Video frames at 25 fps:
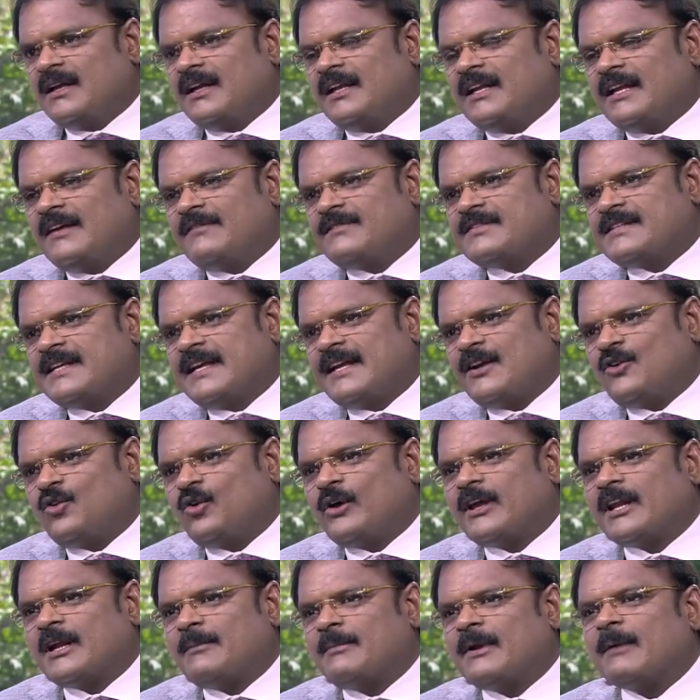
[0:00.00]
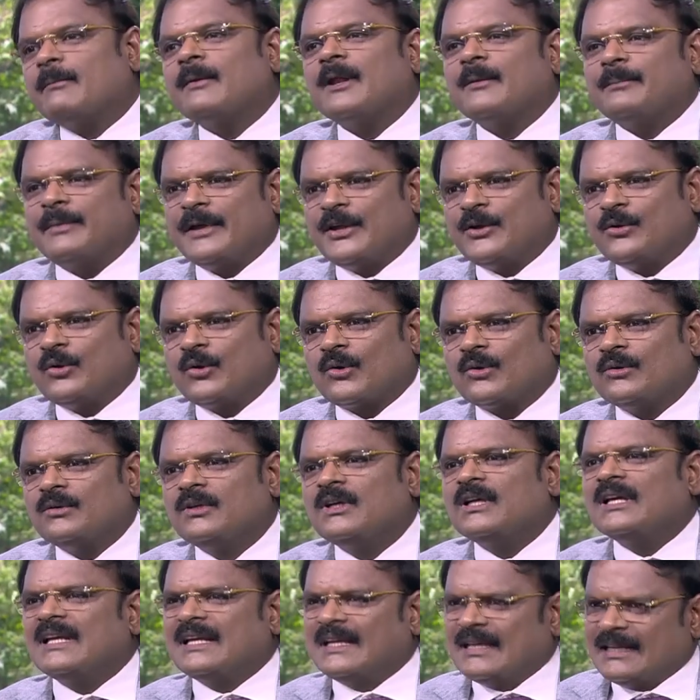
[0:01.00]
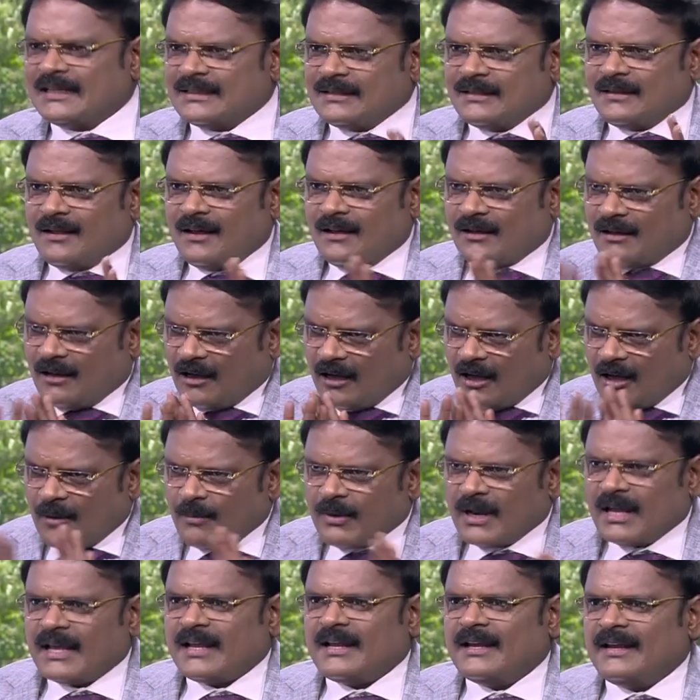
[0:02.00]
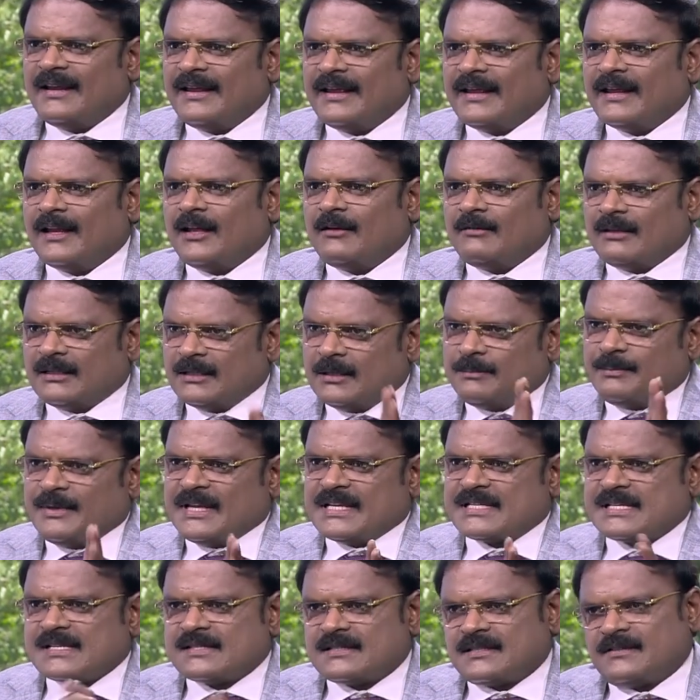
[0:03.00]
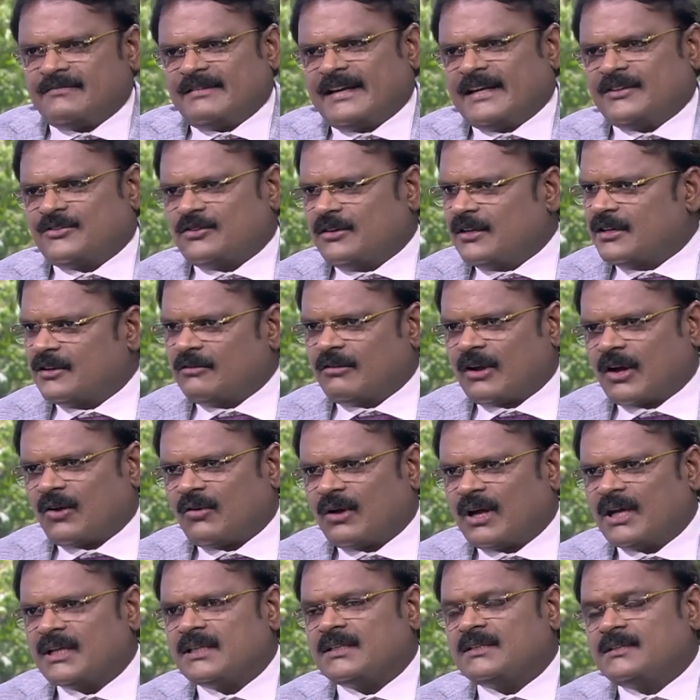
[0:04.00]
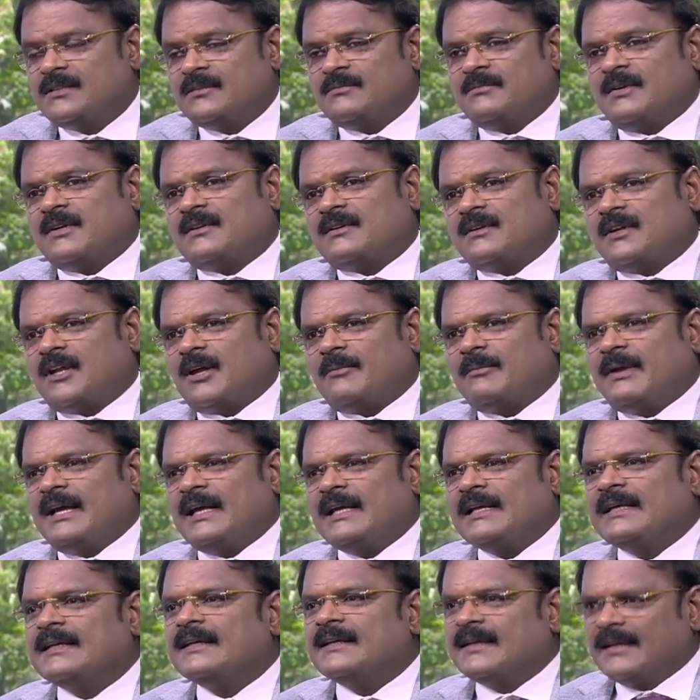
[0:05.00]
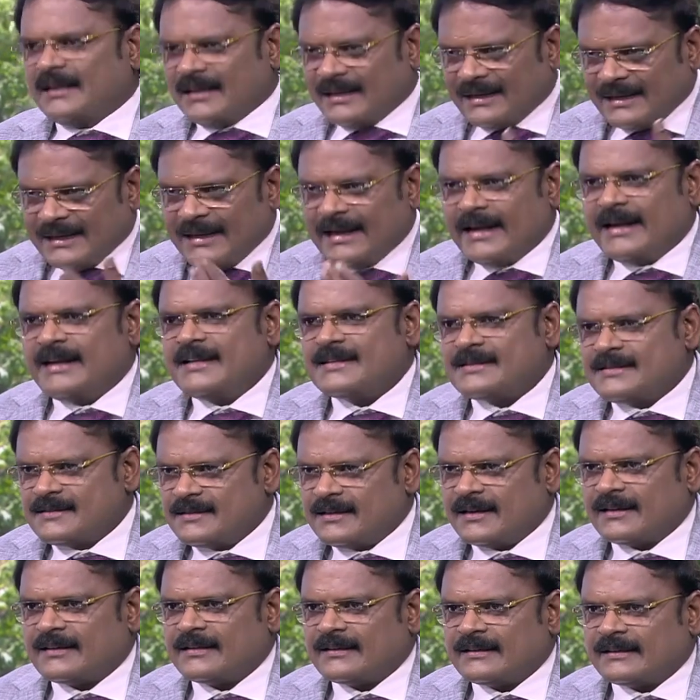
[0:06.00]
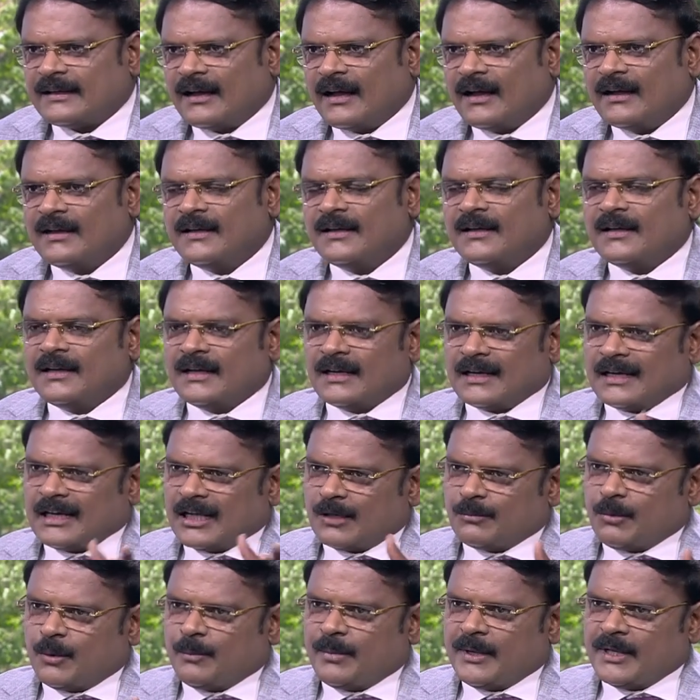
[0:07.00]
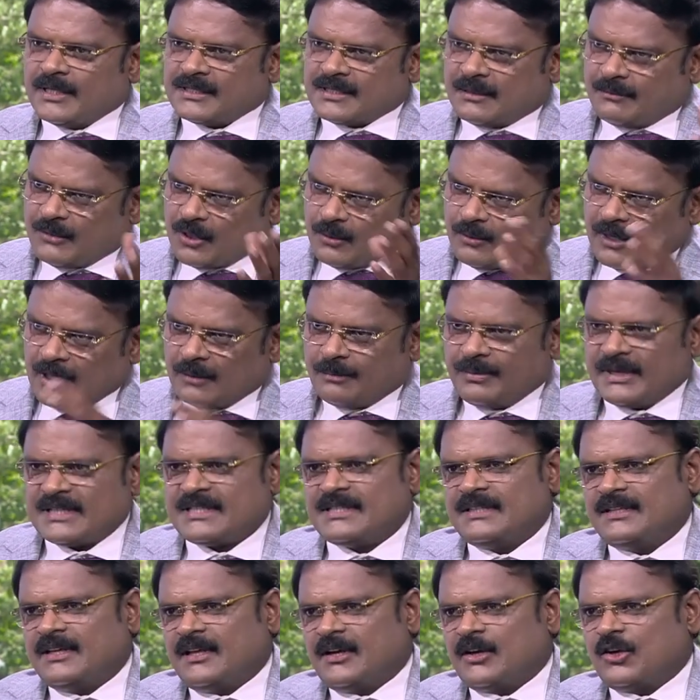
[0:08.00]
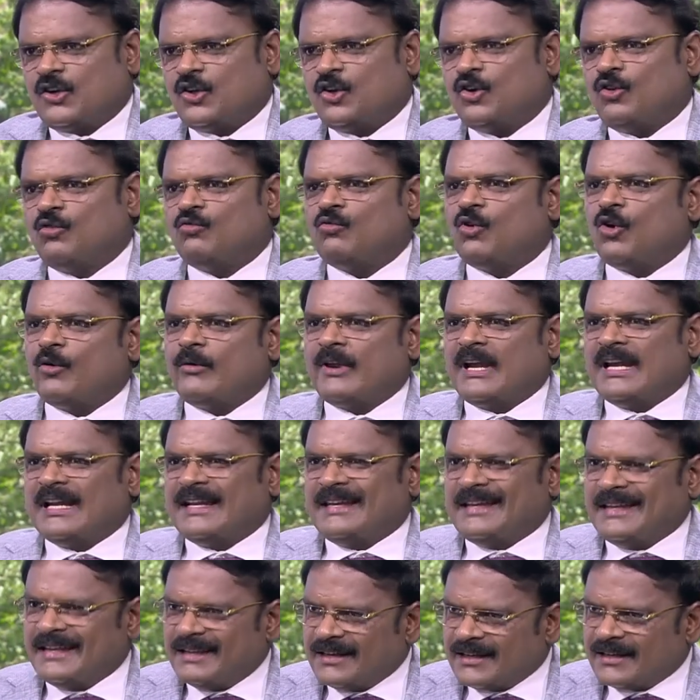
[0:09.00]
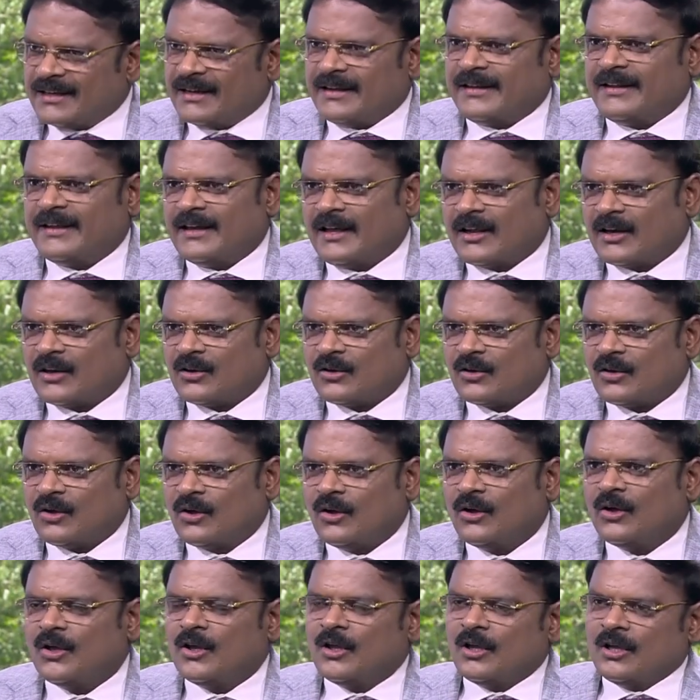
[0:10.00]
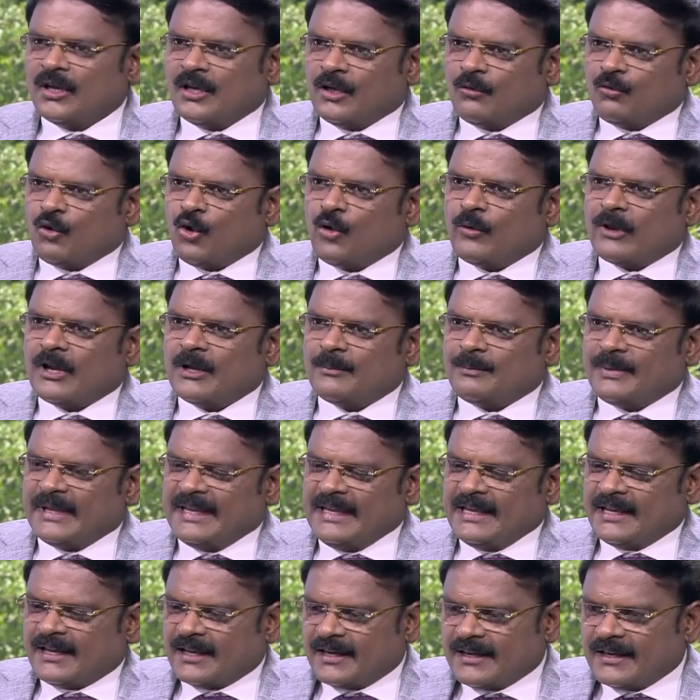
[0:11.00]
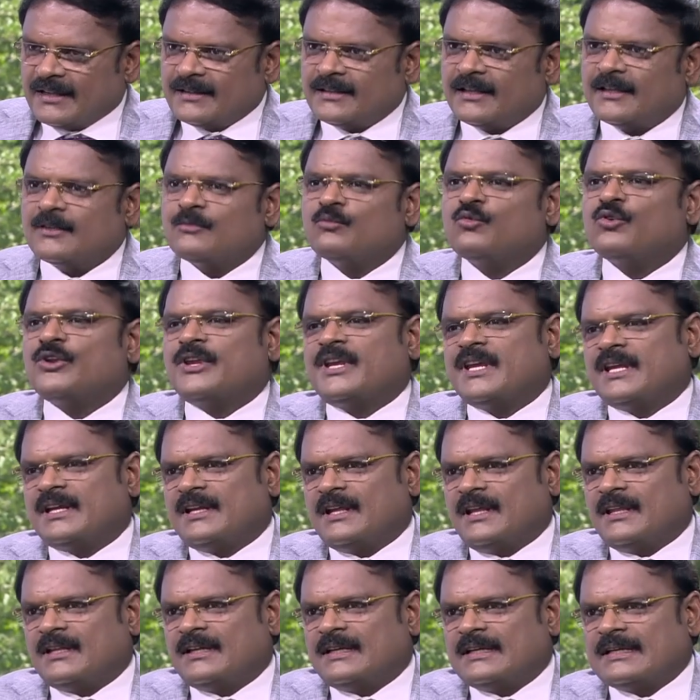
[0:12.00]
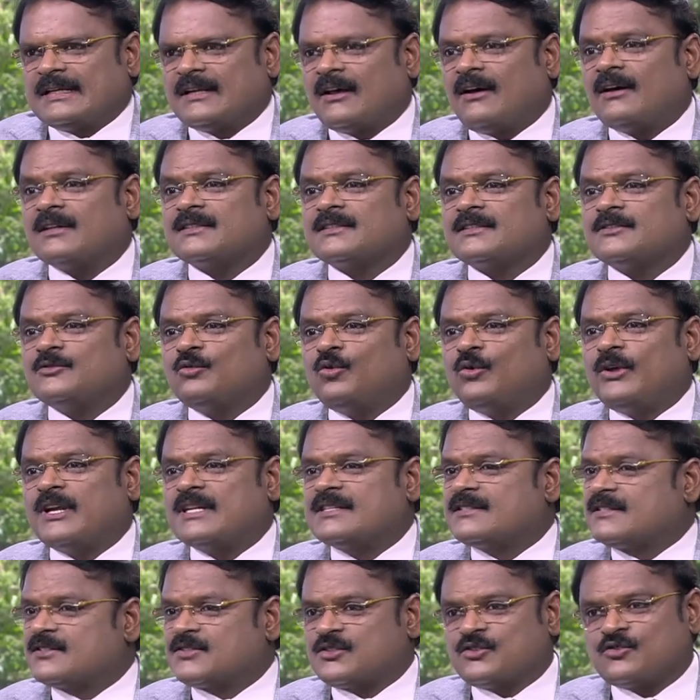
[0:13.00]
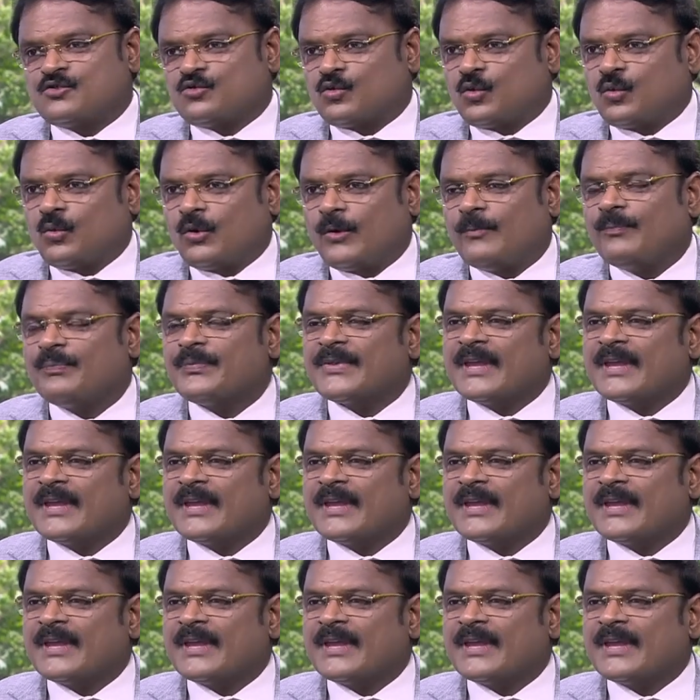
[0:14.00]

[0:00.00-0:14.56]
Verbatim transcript: லெஃப்ட் சைடு லோயர் அப்டமில் பெயின் வரும் இதுதான் காமனாக கிளினிக்கலாக வந்து பேஷண்ட்ஸ் வயிற்றுலின்னு வர்றவங்க இது மட்டும் இல்லாமல் லேடிஸ்ன்னு எடுத்துக்கிட்டால் கர்ப்பப்பை சம்மந்தமான பிரச்சனையாக இருக்கட்டும் ஓவரில் நீர் கட்டியாக இருக்கட்டும் இல்லை ஓவரில் பெரிய கட்டியிருந்து அது முறுக்கிக்கிட்டால் அதை டார்ஷன் ஓவர் சொல்லுவோம்